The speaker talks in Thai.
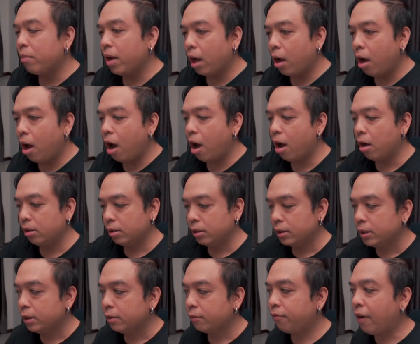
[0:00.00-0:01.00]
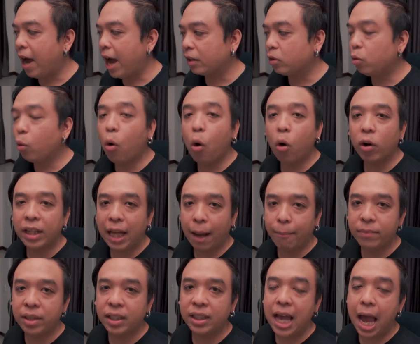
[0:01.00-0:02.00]
แล้วก็ฝากทุกคน
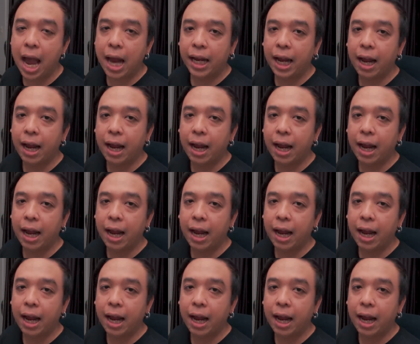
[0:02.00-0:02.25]
ทำหนึ่งอย่าง